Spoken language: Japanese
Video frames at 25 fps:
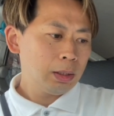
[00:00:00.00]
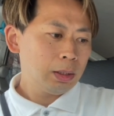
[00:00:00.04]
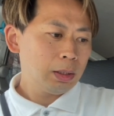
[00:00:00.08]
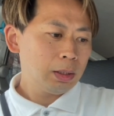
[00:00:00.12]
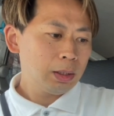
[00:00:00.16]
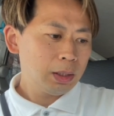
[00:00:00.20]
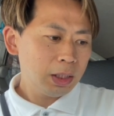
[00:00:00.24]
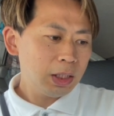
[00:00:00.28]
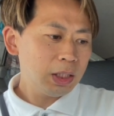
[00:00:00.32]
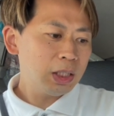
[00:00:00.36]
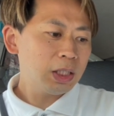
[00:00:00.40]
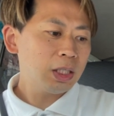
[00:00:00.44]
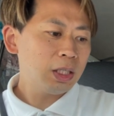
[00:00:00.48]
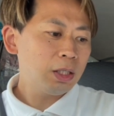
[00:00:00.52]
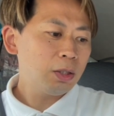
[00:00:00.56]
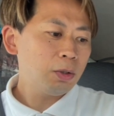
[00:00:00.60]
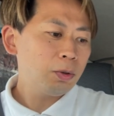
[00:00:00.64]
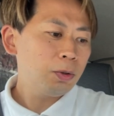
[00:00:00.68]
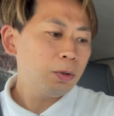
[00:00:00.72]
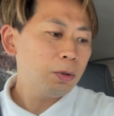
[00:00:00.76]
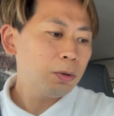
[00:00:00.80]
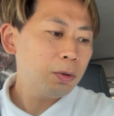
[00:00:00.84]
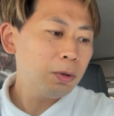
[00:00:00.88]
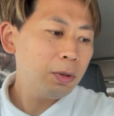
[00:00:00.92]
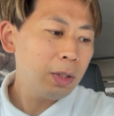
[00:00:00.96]
儀式とい
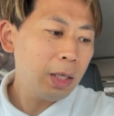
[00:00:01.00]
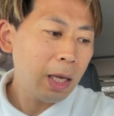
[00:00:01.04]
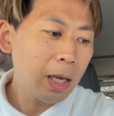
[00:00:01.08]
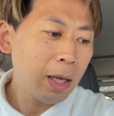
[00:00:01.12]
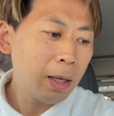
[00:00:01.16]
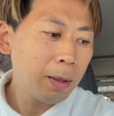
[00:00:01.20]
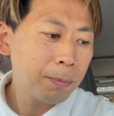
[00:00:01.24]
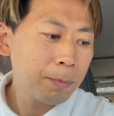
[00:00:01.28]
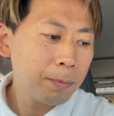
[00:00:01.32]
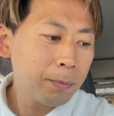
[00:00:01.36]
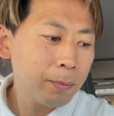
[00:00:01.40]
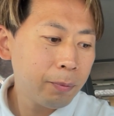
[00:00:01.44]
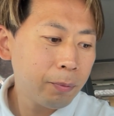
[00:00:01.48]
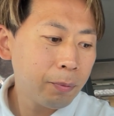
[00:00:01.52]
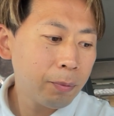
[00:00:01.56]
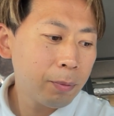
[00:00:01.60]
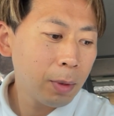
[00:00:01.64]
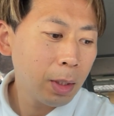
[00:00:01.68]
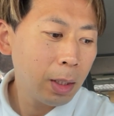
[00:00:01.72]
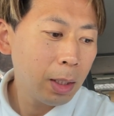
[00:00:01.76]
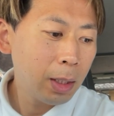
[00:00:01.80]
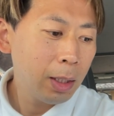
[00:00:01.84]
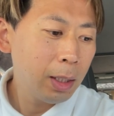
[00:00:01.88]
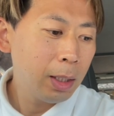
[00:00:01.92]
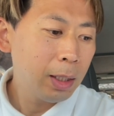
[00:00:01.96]
うことで、
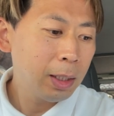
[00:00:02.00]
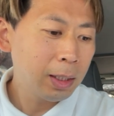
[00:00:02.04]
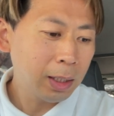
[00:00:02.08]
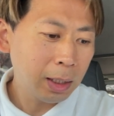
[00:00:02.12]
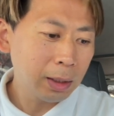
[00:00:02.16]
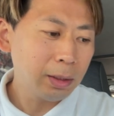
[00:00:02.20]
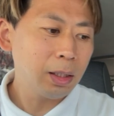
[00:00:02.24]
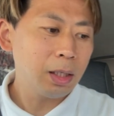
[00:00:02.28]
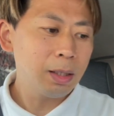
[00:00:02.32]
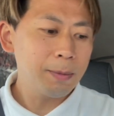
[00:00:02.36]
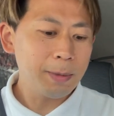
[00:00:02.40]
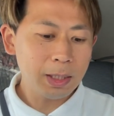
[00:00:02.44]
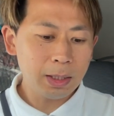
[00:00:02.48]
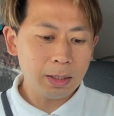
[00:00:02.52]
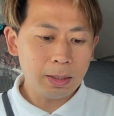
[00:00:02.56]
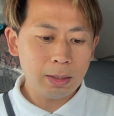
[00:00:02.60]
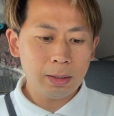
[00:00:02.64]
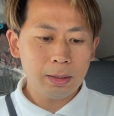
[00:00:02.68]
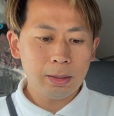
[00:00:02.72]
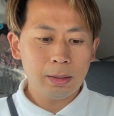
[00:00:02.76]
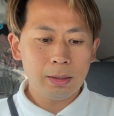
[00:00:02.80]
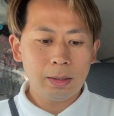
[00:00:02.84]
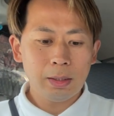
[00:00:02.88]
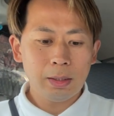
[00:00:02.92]
買ってきます。